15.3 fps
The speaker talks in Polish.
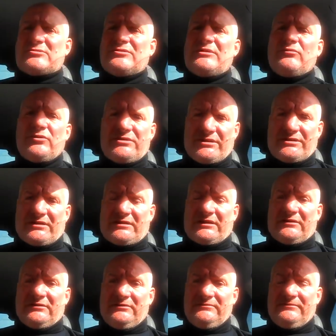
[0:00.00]
nie bójcie się
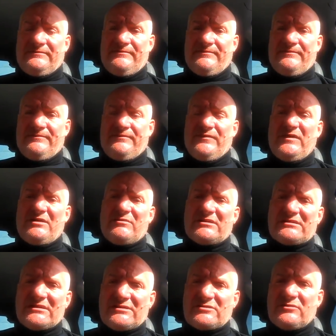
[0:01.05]
tego. Nie ma
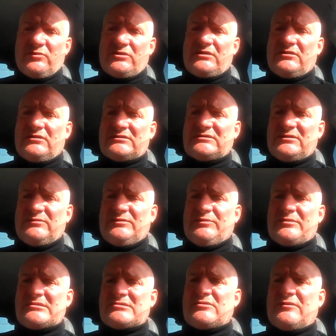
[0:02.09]
sensu, bo to osoby po
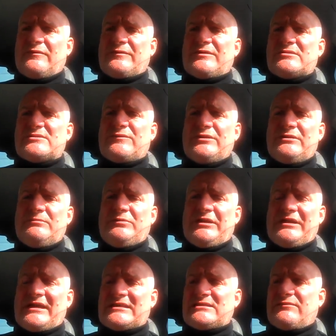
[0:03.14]
prostu w tym swoim
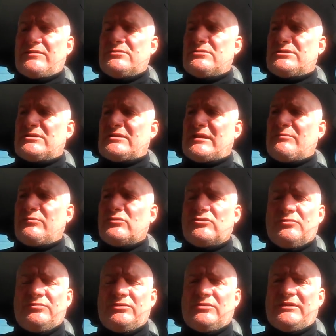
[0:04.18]
pieniactwie już się tak
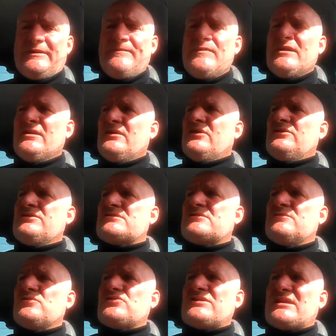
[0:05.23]
pogubiły, oni są
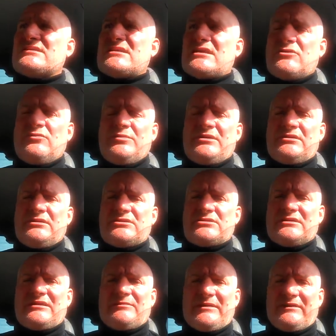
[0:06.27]
już tak zagubieni, że
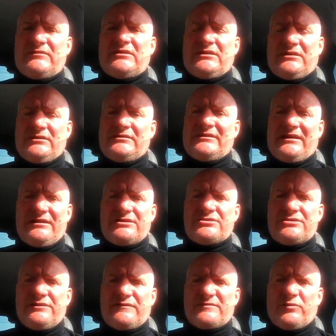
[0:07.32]
naprawdę
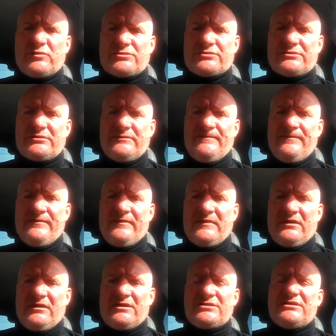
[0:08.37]
należy im współczuć.
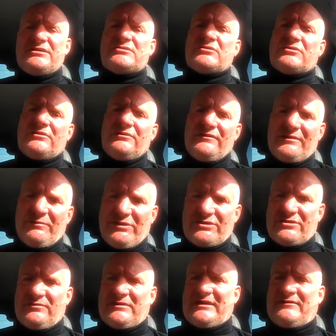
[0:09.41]
Jeżeli cokolwiek
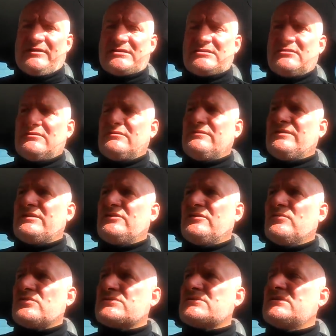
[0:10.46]
piszą na was, no
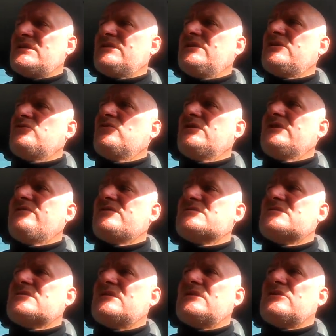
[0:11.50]
wiadomo, że dla niektórych
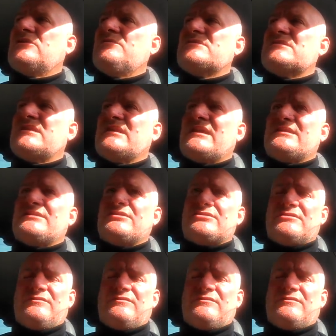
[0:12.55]
wizyta na komisariacie czy